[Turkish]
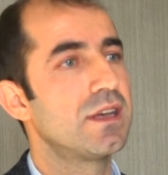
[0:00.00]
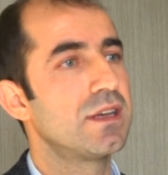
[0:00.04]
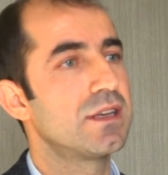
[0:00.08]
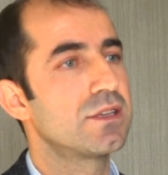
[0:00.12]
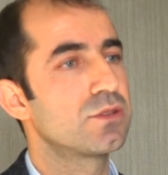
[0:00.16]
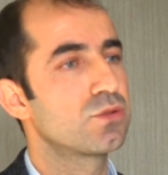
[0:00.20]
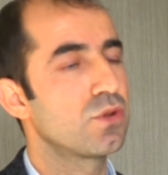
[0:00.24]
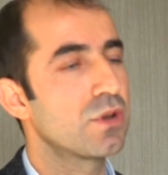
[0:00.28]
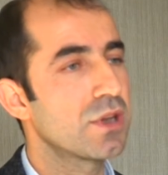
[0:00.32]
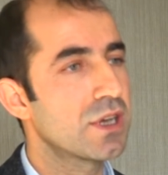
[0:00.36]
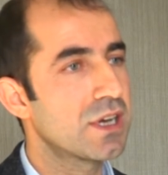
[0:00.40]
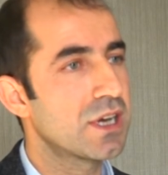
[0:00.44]

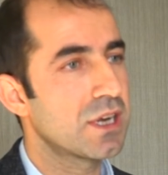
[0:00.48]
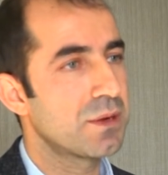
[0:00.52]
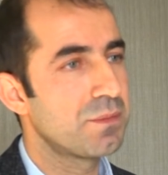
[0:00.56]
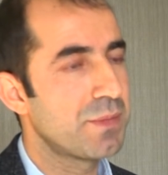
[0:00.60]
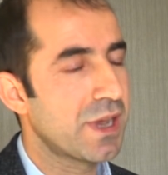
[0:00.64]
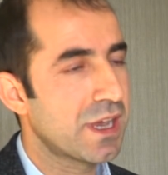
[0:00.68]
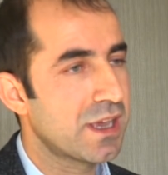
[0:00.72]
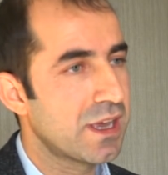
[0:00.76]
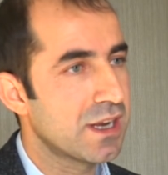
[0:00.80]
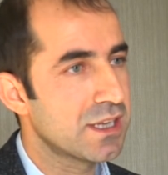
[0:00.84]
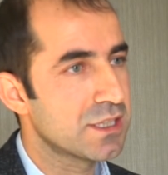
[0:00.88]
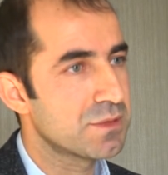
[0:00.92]
soykırım
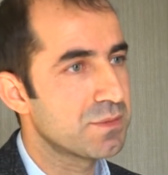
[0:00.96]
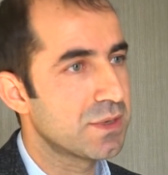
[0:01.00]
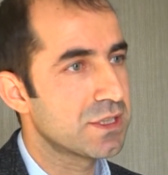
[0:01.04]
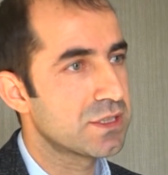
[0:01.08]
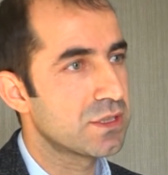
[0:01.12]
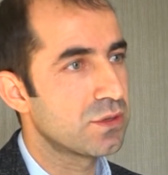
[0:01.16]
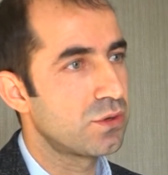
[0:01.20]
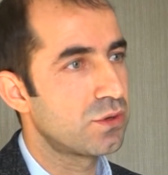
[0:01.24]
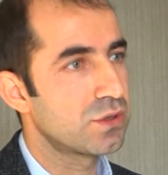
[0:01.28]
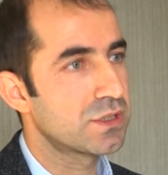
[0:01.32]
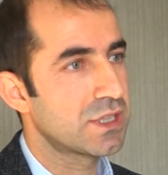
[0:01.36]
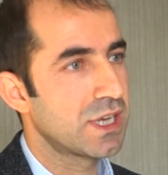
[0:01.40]

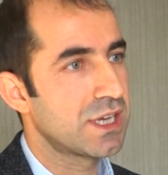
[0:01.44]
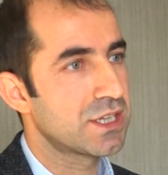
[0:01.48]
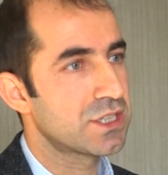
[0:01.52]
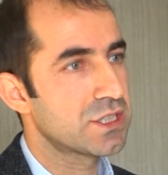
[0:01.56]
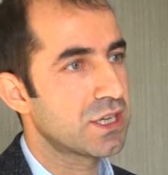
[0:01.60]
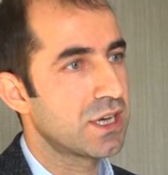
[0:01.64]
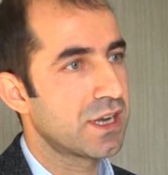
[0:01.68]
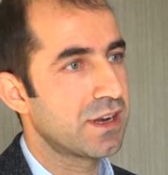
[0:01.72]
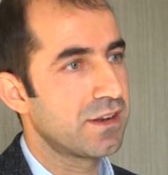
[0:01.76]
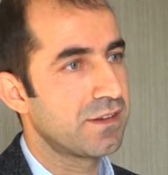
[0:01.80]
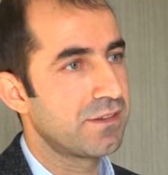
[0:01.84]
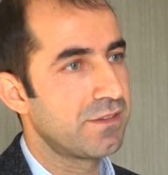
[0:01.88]
mekanizmasını ortaya
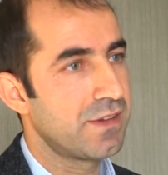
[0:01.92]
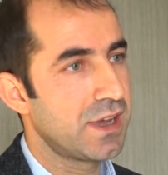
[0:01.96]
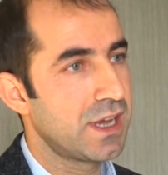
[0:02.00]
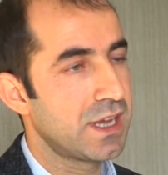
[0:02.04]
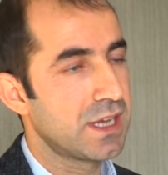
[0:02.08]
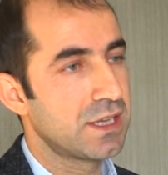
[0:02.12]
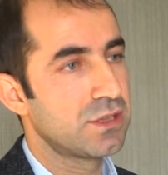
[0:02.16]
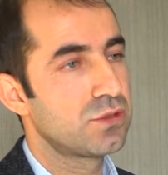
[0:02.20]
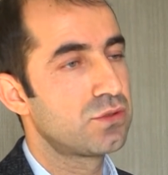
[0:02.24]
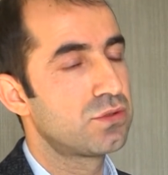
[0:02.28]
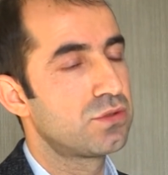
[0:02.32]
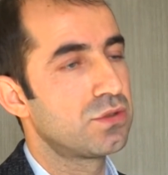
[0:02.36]
çıkaran
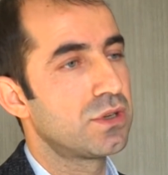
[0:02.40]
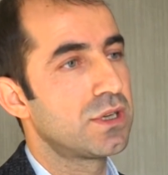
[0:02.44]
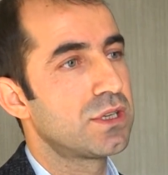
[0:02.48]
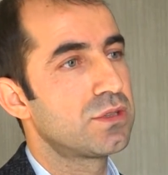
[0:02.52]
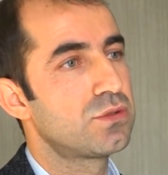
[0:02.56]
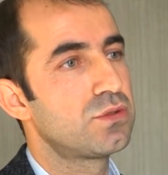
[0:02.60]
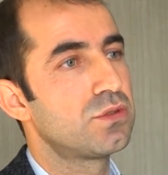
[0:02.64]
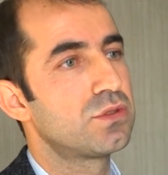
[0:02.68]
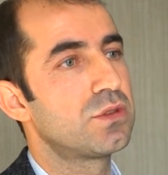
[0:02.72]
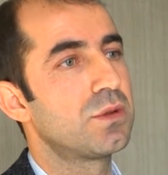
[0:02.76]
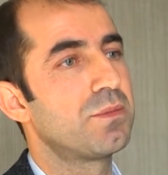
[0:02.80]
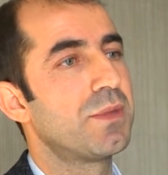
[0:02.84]
ve
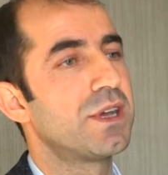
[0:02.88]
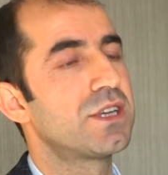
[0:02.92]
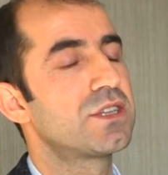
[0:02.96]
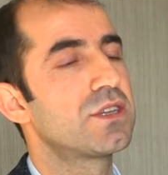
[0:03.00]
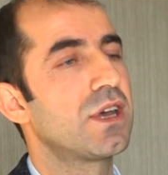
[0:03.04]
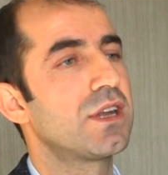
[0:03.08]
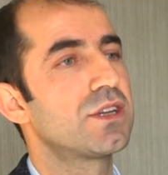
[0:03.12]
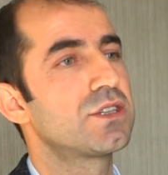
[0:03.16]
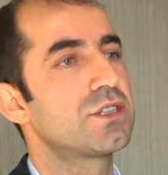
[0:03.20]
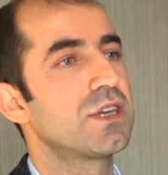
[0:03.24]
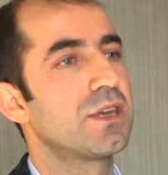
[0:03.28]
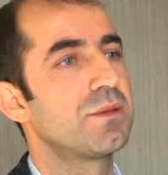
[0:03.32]
sürdürmeye
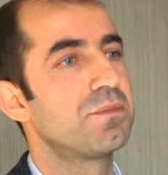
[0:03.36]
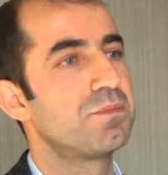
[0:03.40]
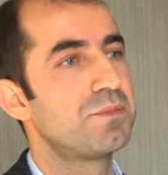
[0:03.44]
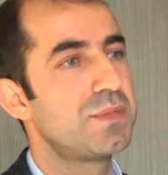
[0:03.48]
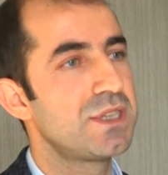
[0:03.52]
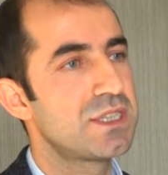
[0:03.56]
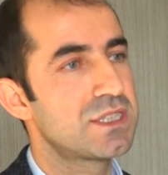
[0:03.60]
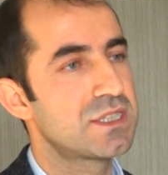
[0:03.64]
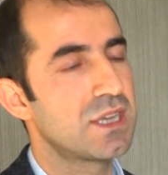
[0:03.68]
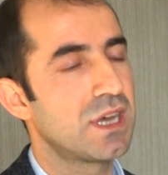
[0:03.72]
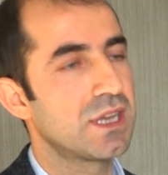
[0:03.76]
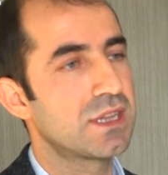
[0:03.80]
çalışan
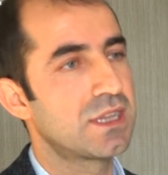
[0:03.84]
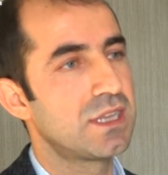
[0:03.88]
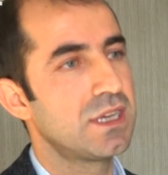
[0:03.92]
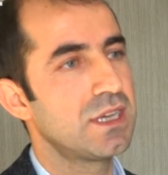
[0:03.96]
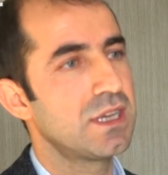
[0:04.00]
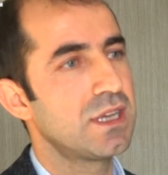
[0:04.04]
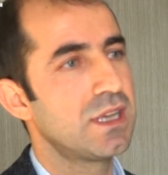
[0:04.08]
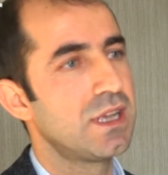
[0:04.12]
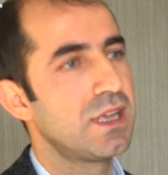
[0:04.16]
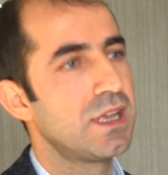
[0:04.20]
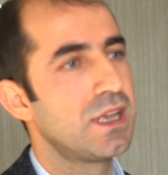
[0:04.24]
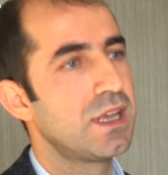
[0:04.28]

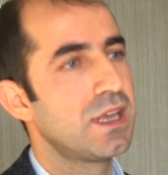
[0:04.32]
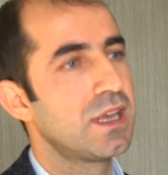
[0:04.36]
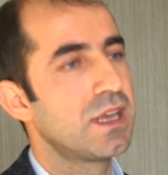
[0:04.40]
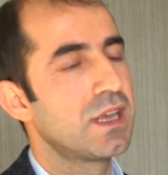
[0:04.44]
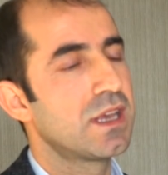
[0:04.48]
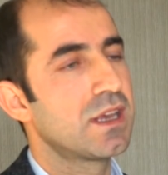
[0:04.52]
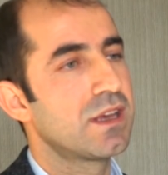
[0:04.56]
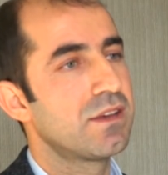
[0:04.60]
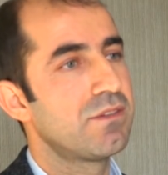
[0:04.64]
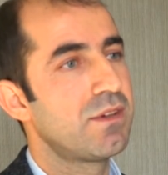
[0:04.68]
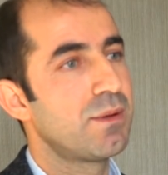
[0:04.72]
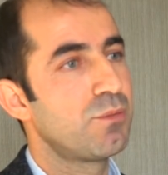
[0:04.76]
bizzatı
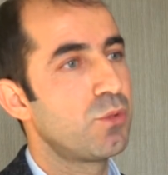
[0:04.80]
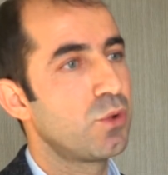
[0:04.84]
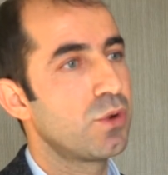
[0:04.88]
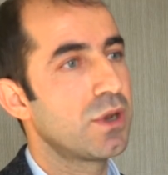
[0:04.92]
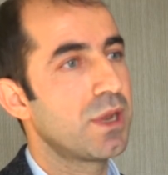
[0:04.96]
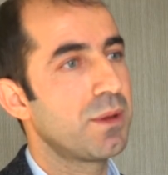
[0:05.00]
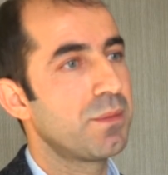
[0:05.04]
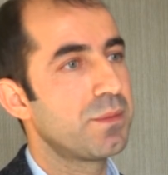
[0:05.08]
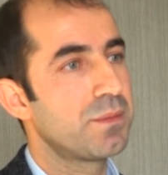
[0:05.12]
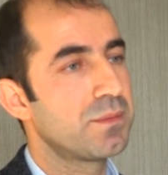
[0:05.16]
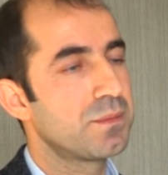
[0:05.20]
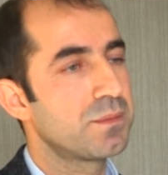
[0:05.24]
ve
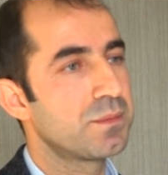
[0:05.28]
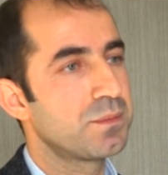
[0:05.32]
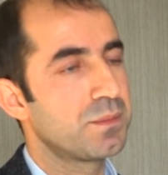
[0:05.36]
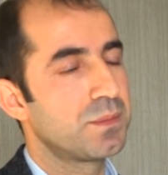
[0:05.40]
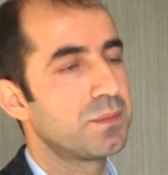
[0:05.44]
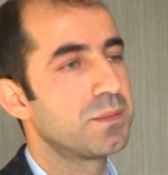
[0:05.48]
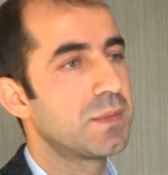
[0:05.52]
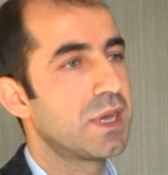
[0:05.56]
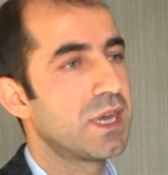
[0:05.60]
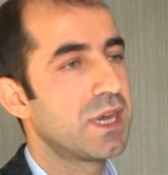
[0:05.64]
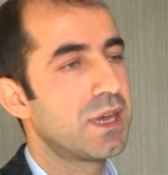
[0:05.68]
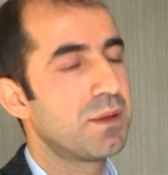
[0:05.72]
bununla
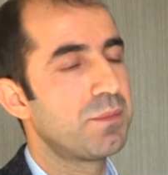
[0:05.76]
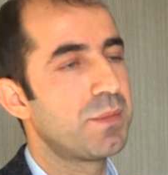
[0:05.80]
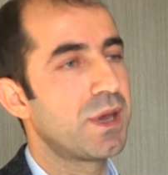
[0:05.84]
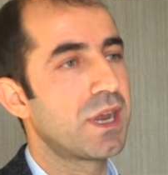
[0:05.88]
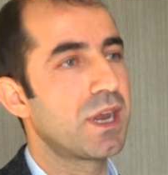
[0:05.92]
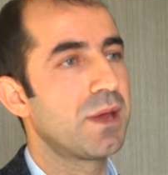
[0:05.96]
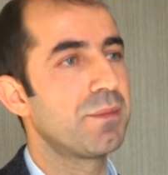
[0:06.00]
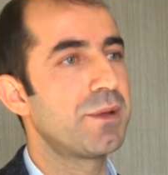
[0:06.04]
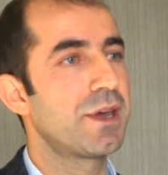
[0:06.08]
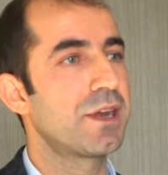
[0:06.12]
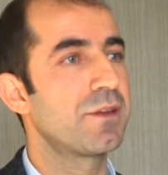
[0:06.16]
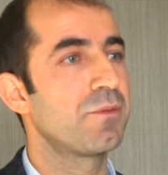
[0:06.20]
e,
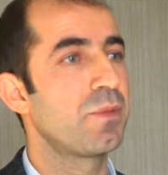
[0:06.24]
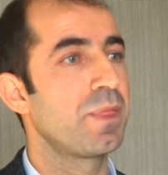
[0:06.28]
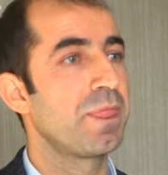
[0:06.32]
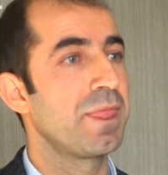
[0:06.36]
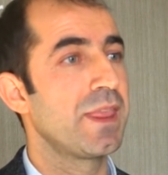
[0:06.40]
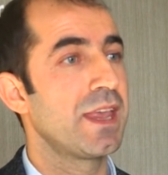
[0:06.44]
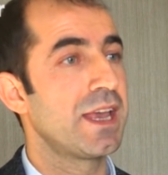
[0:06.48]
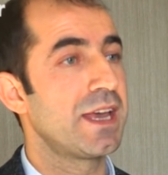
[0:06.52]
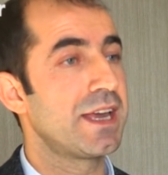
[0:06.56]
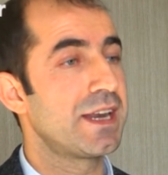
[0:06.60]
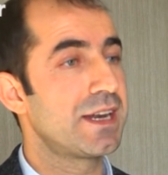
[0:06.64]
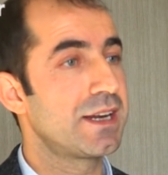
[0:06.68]
beraber
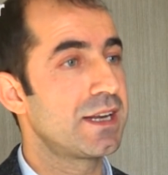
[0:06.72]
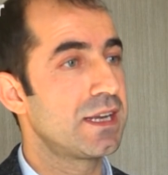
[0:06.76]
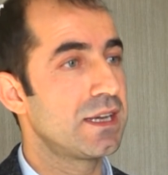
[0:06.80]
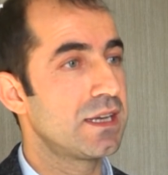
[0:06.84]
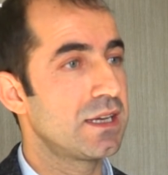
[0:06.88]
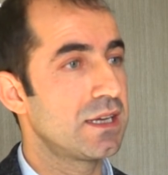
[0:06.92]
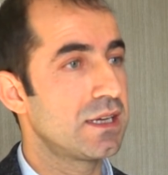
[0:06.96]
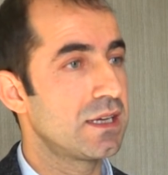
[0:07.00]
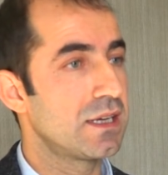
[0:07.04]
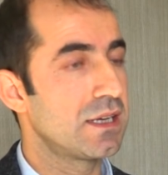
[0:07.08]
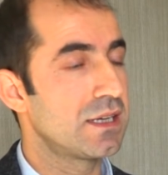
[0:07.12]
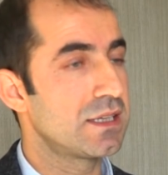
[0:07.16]

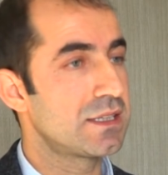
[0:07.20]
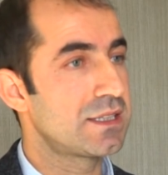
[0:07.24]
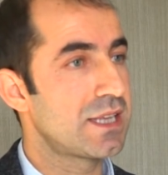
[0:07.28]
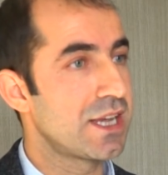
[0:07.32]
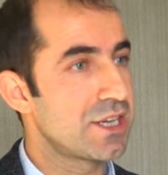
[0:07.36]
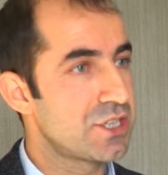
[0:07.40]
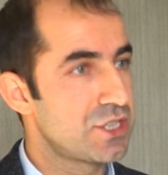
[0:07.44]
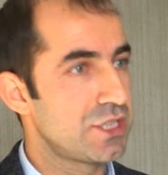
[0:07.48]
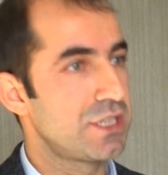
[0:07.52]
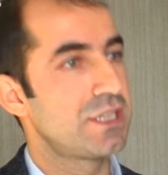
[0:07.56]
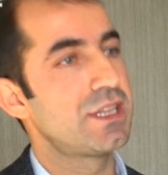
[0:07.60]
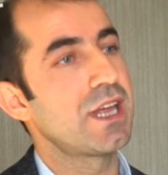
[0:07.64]
e,
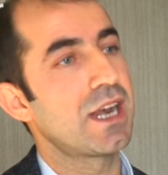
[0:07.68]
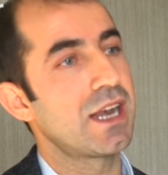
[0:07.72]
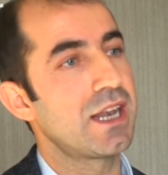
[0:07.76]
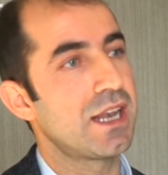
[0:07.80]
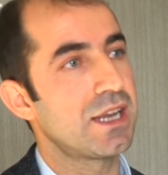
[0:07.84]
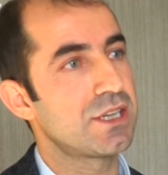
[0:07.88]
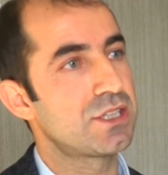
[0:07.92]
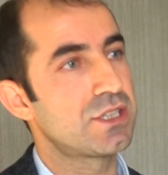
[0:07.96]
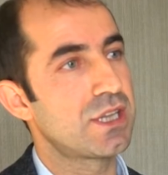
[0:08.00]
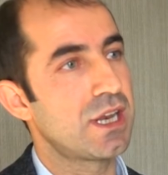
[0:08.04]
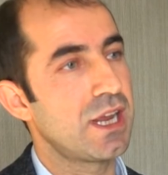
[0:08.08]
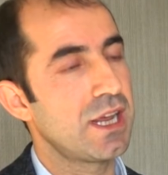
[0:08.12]
tecridi
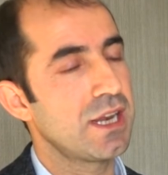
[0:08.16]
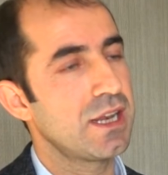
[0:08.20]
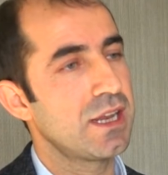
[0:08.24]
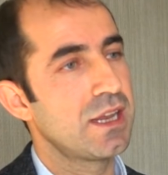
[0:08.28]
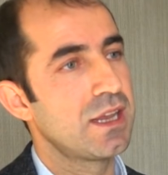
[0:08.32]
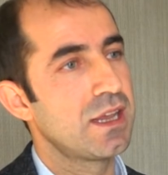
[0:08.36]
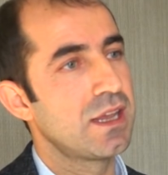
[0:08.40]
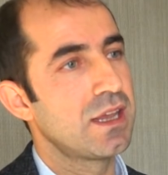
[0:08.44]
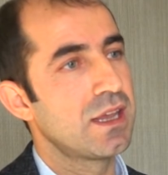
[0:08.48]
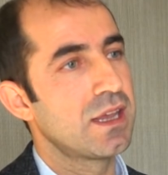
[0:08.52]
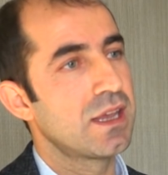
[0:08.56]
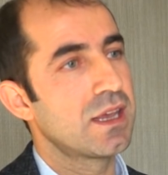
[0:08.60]
derinleştiren
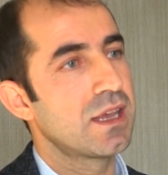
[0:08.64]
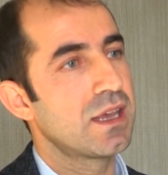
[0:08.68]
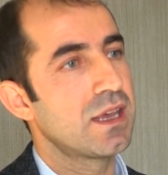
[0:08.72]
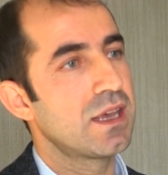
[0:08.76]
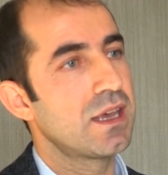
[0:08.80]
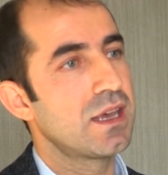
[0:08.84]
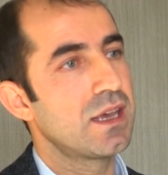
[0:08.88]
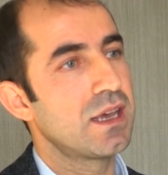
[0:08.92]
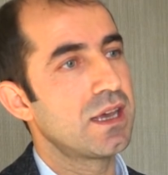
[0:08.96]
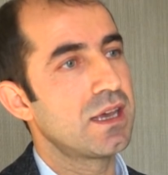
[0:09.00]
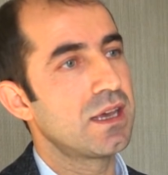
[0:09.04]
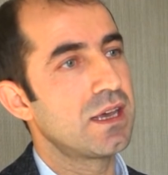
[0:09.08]

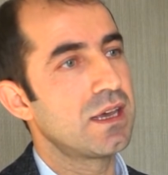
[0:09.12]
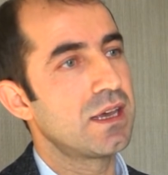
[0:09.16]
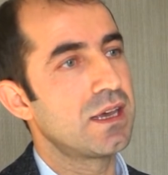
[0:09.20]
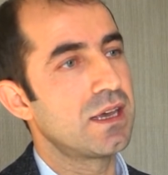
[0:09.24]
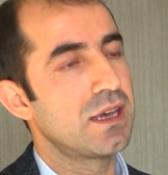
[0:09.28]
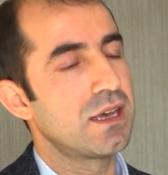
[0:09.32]
e,